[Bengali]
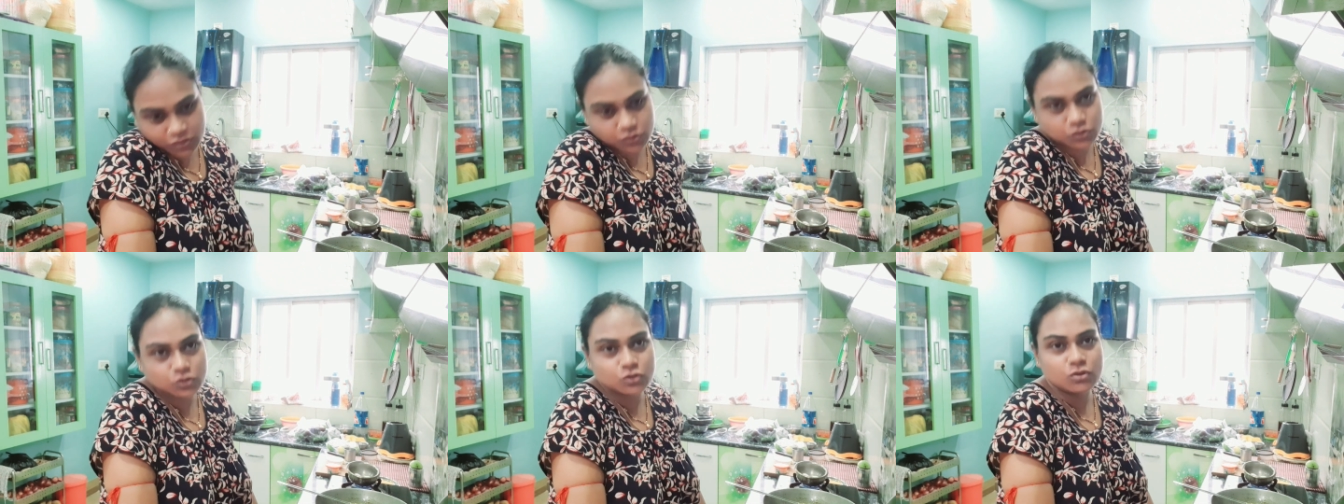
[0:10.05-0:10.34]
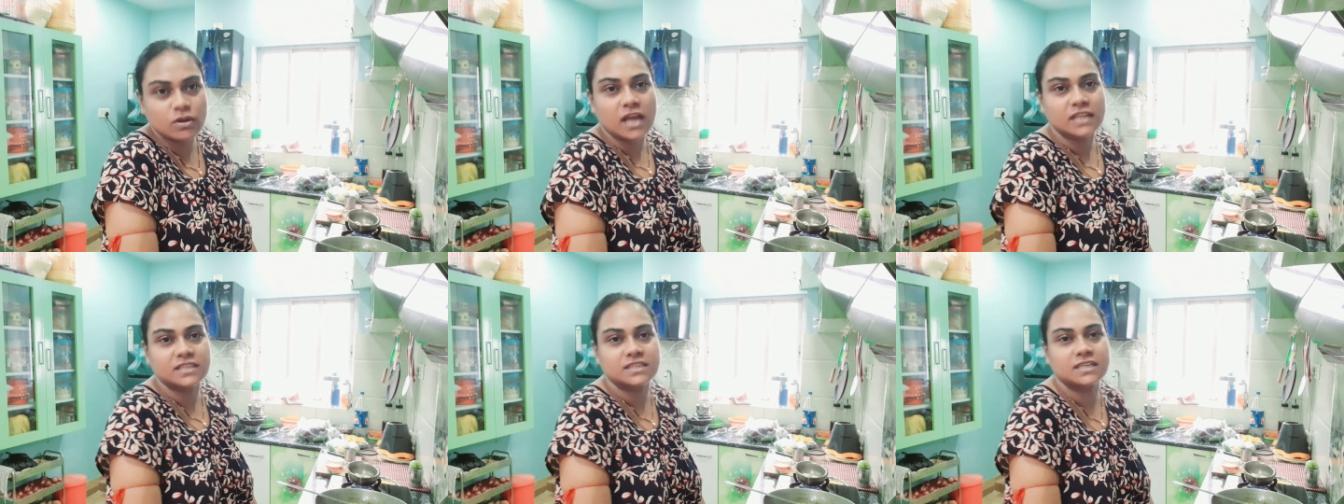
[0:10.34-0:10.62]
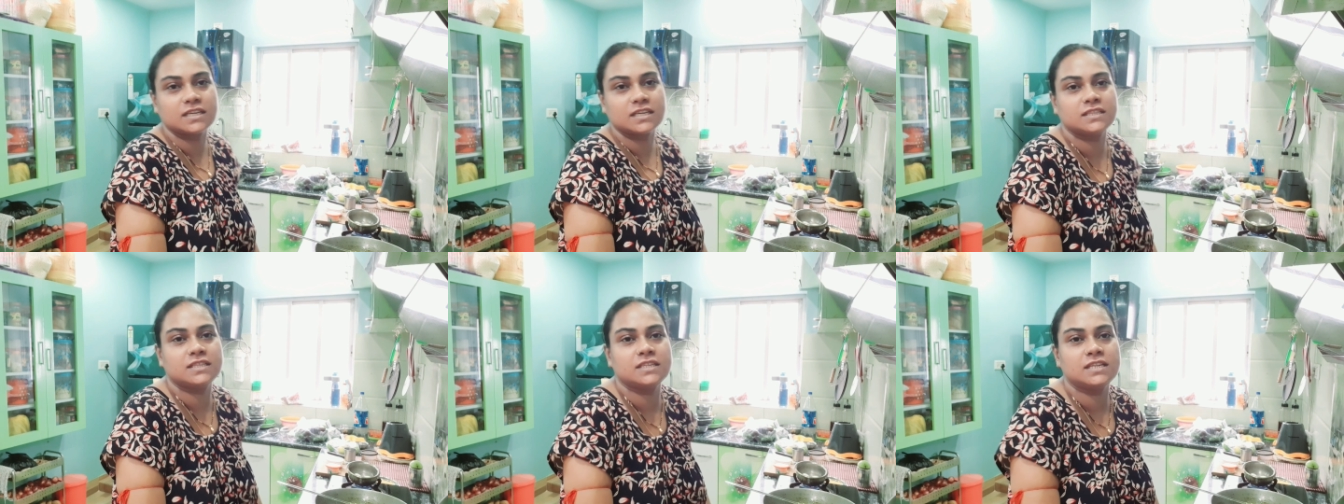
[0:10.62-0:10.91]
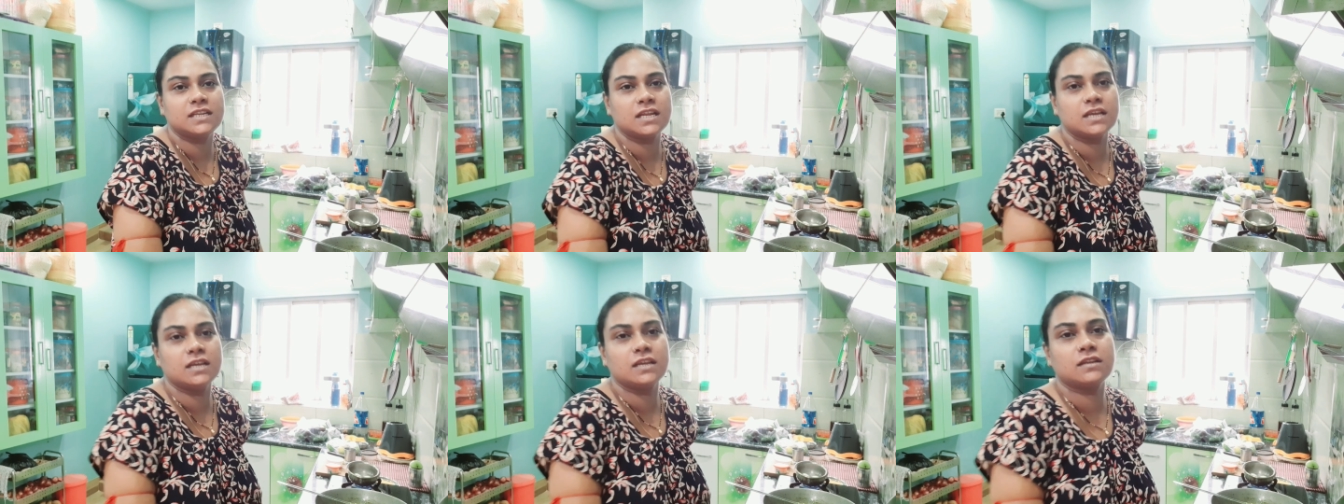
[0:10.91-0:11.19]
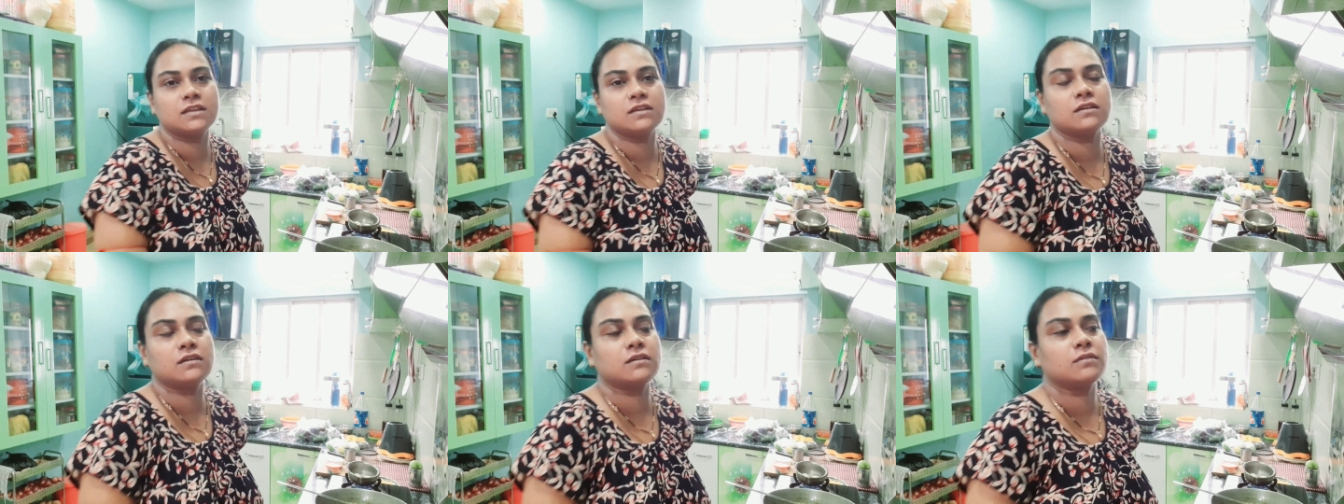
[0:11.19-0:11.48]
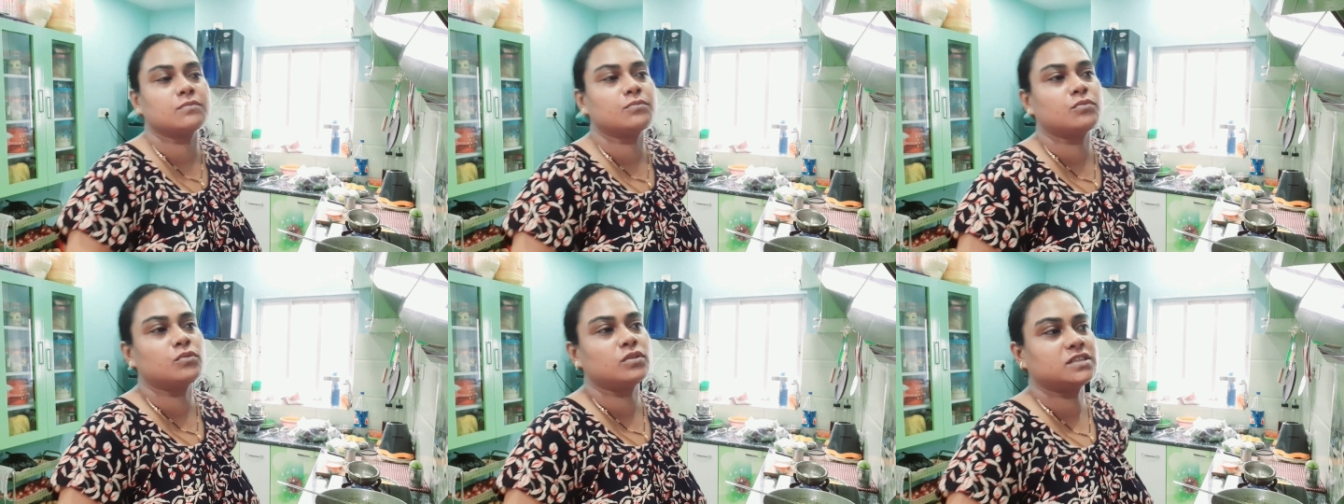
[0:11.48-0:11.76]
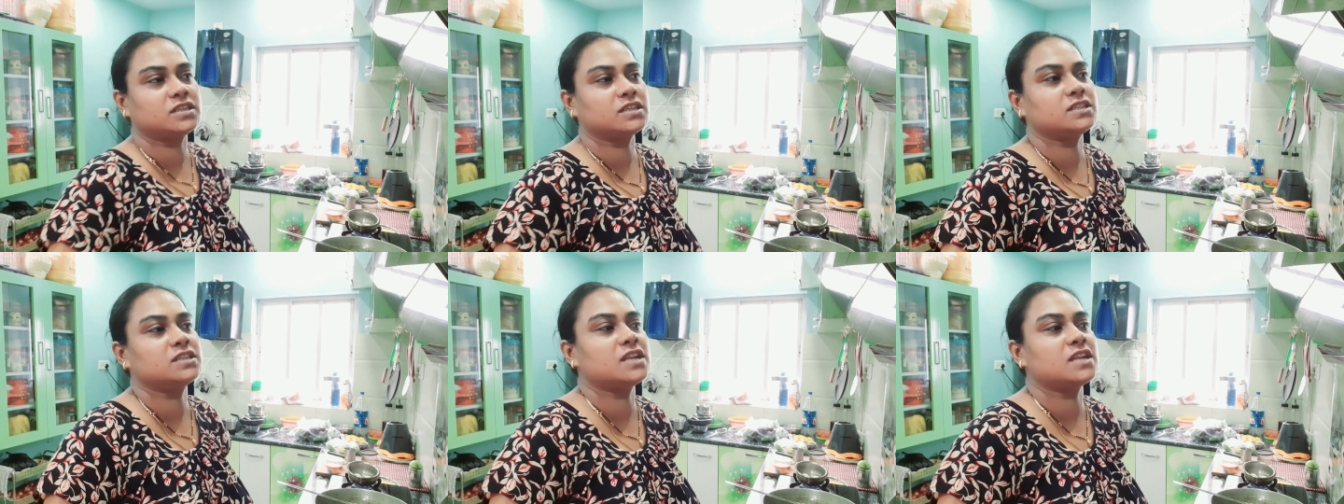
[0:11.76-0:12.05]
যদিও আজকের দিনে
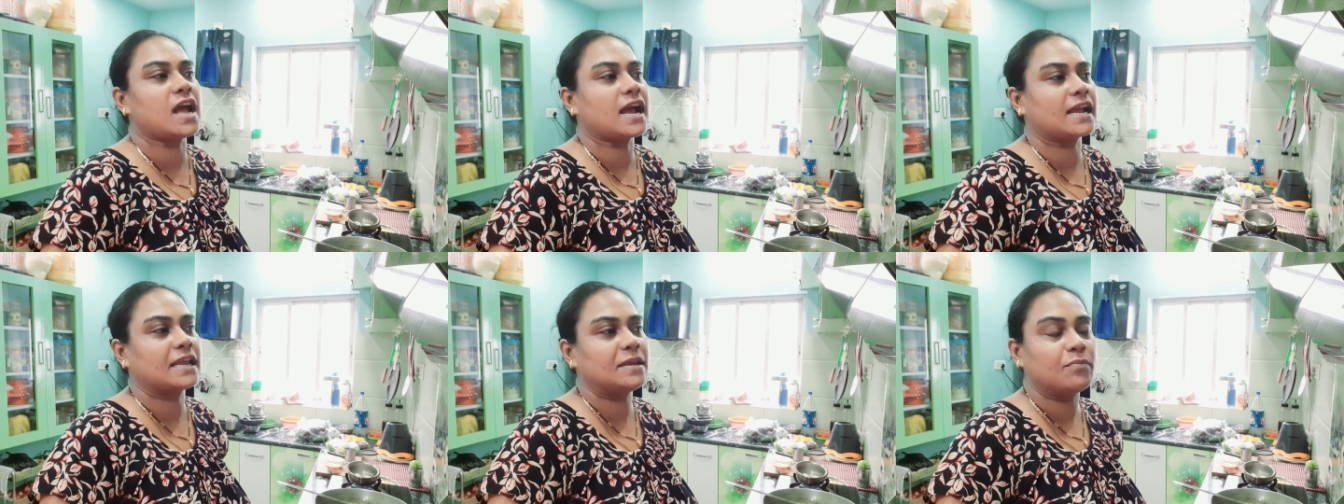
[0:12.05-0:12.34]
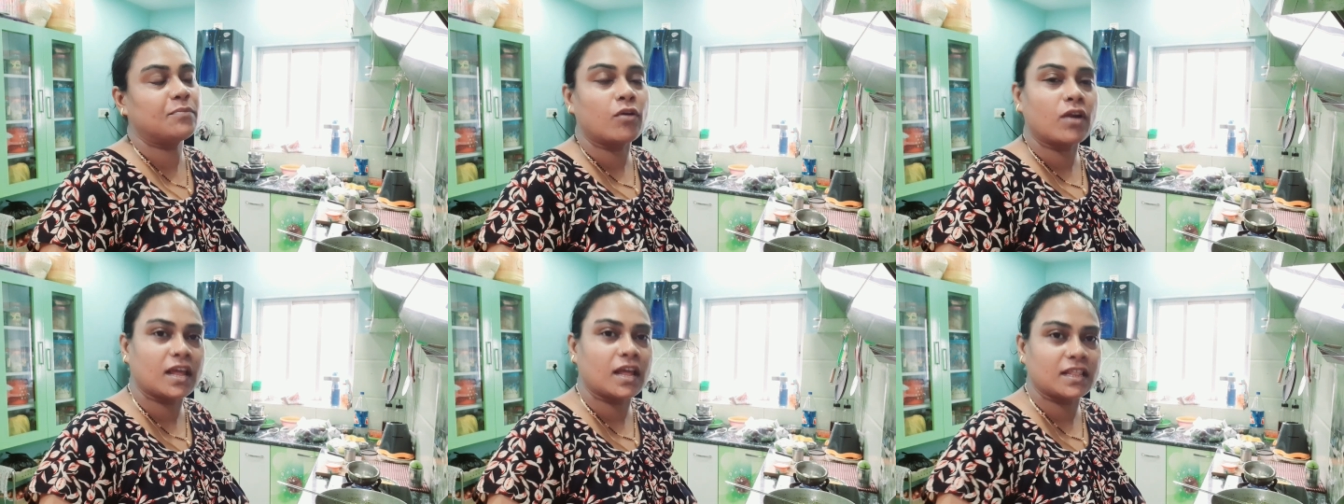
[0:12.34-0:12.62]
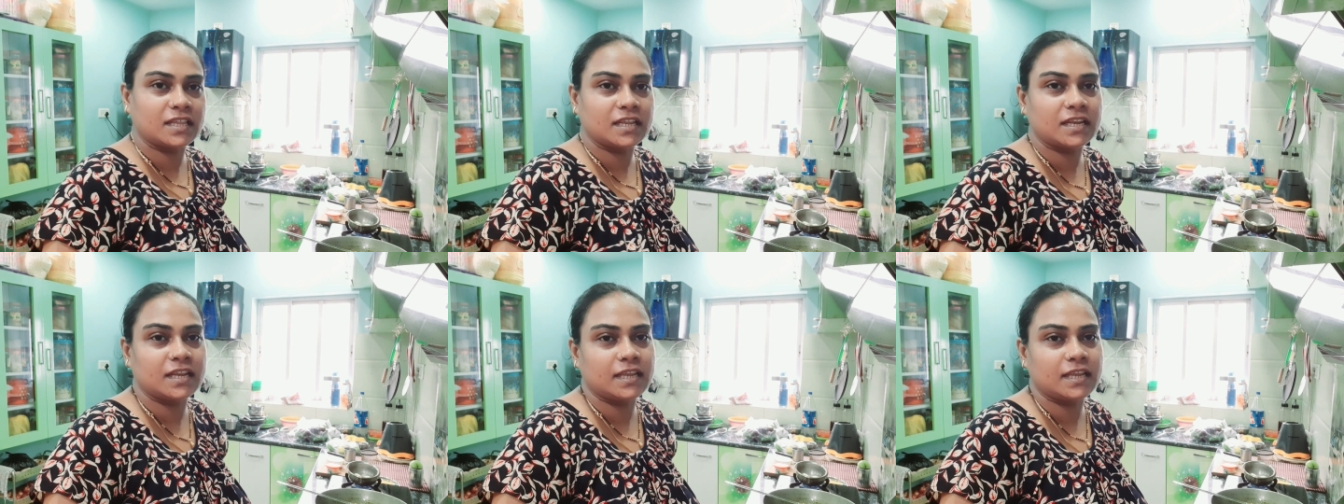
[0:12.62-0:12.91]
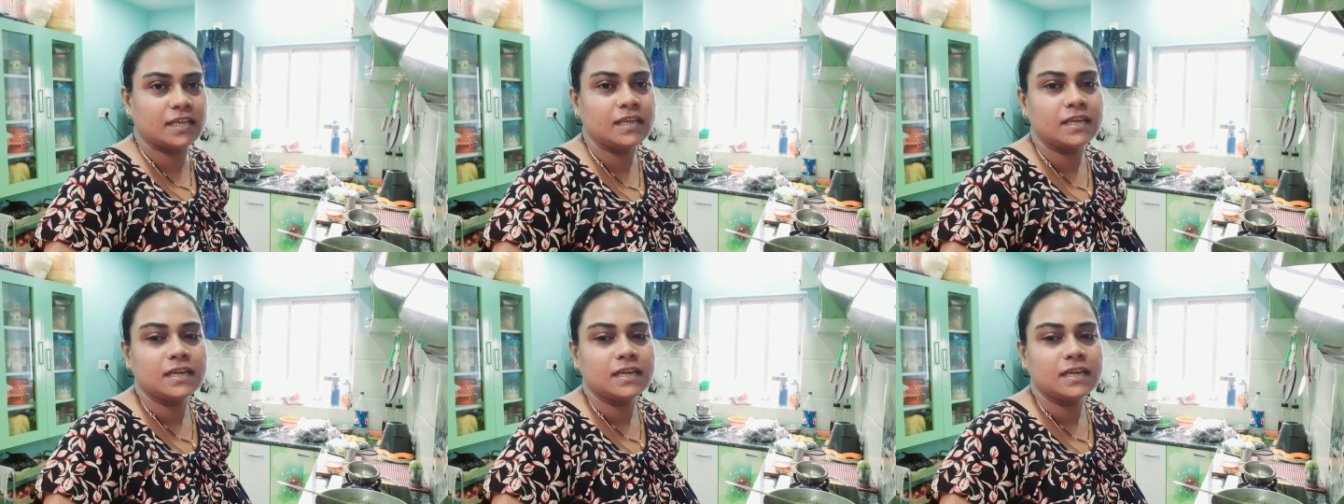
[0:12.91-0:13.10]
বলছে যে রাখি পড়াতে নেই